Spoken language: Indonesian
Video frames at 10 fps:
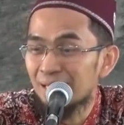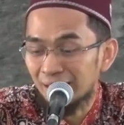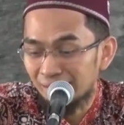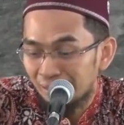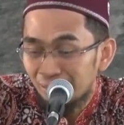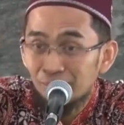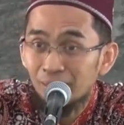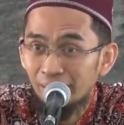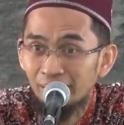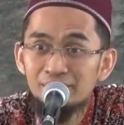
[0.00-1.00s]
Kata
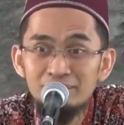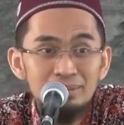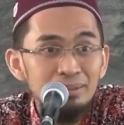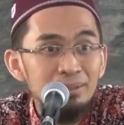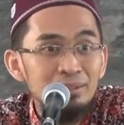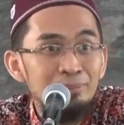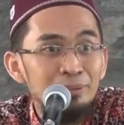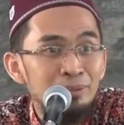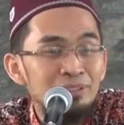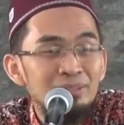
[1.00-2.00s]
Al-Qur'an
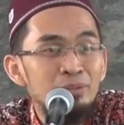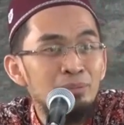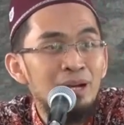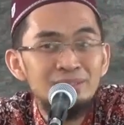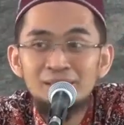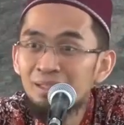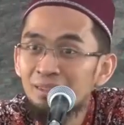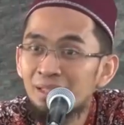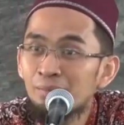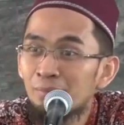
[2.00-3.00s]
Sebetulnya saya mau bahas ini
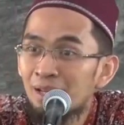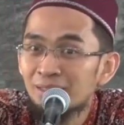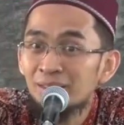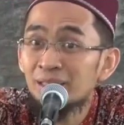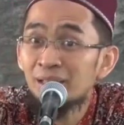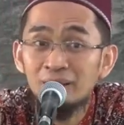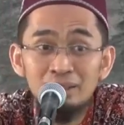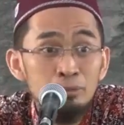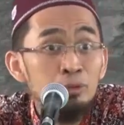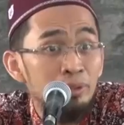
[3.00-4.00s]
ketika membahas nanti Ia akan
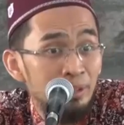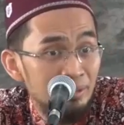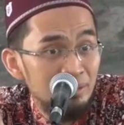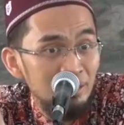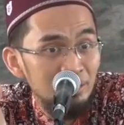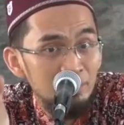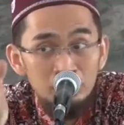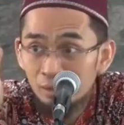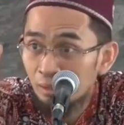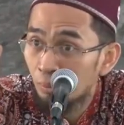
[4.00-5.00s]
Abu dua iya kedestain. Iya Tapi
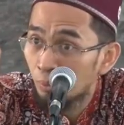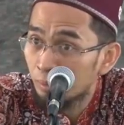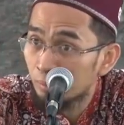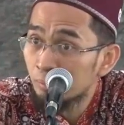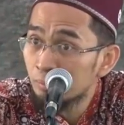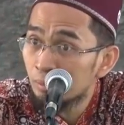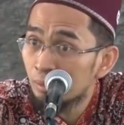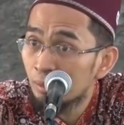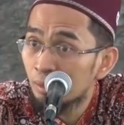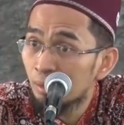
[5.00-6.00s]
kita dahulukan dulu.
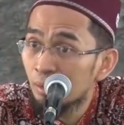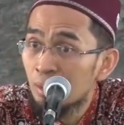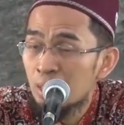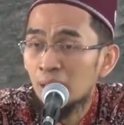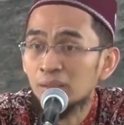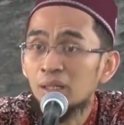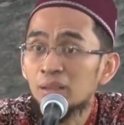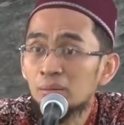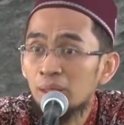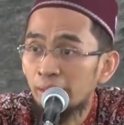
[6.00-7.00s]
Kata
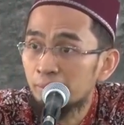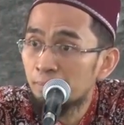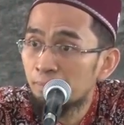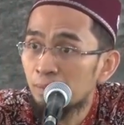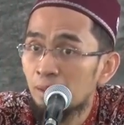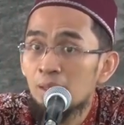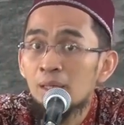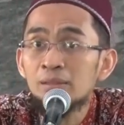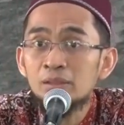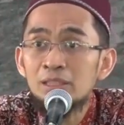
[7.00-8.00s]
Al-Quran,
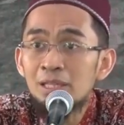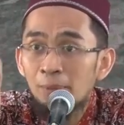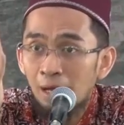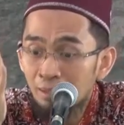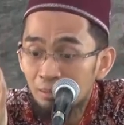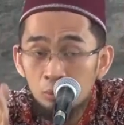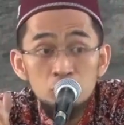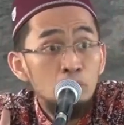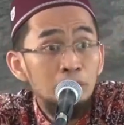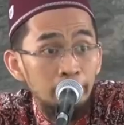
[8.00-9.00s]
setiap Anda mau
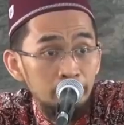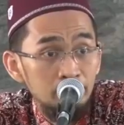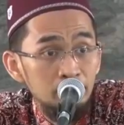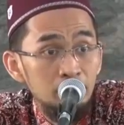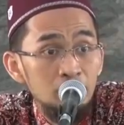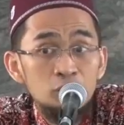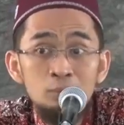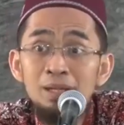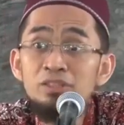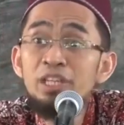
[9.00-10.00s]
sholat,
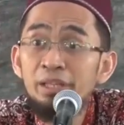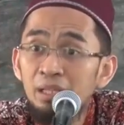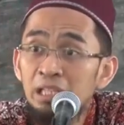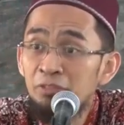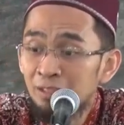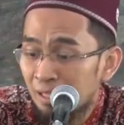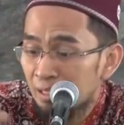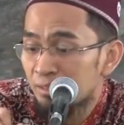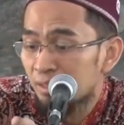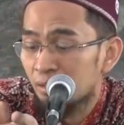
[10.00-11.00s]
coba cek
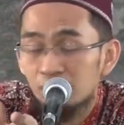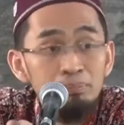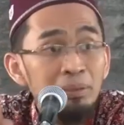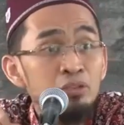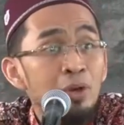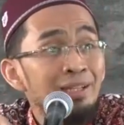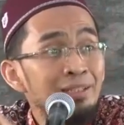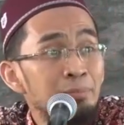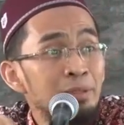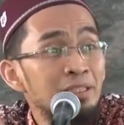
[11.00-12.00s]
inventarisin persoalan
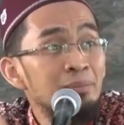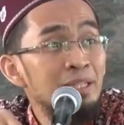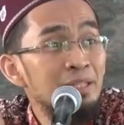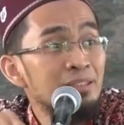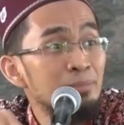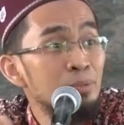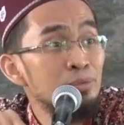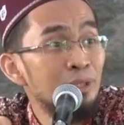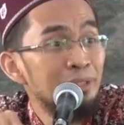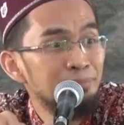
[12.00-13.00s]
apa yang dimiliki sebelum
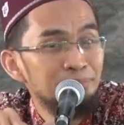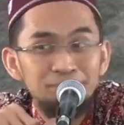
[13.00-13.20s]
sholat.